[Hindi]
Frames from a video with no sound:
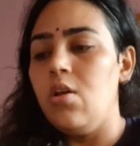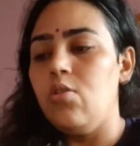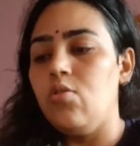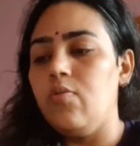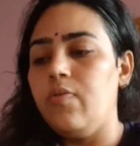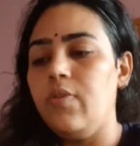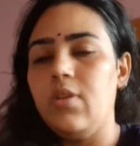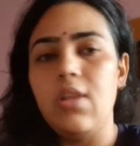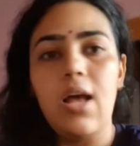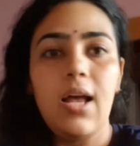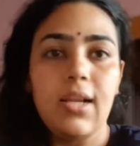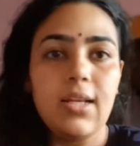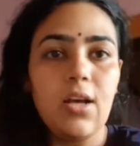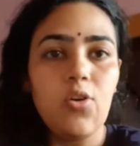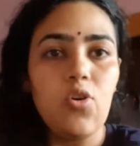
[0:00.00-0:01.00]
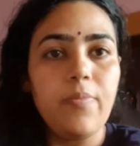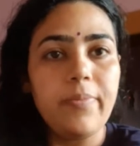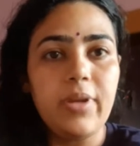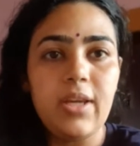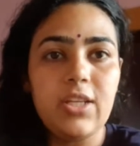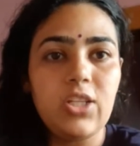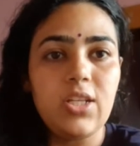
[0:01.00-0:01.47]
तो फिर दाल का
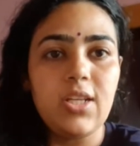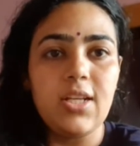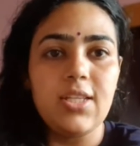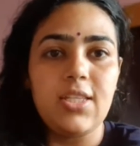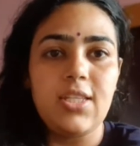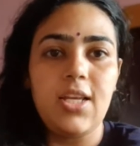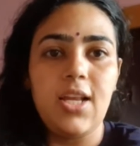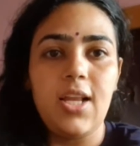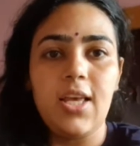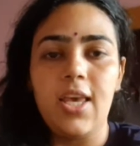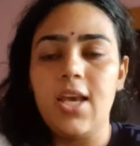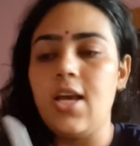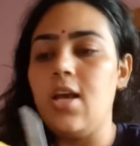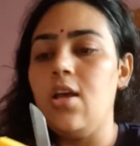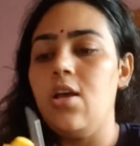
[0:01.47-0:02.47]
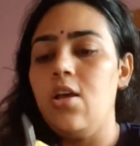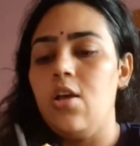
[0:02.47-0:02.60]
कॉम्बिनेशन अच्छा लगेगा